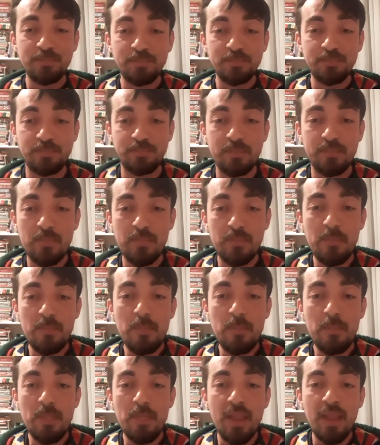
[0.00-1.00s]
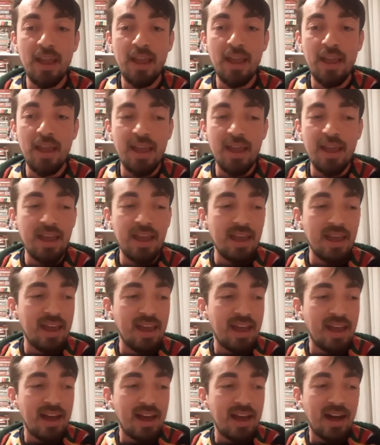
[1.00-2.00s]
Teşekkür ederim.
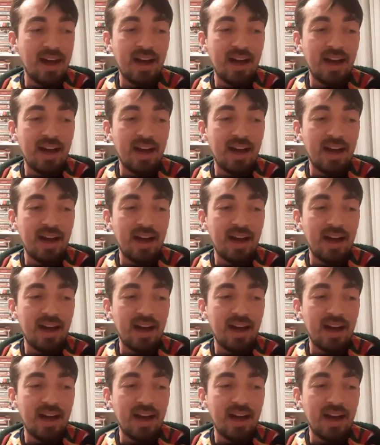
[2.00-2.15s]
E,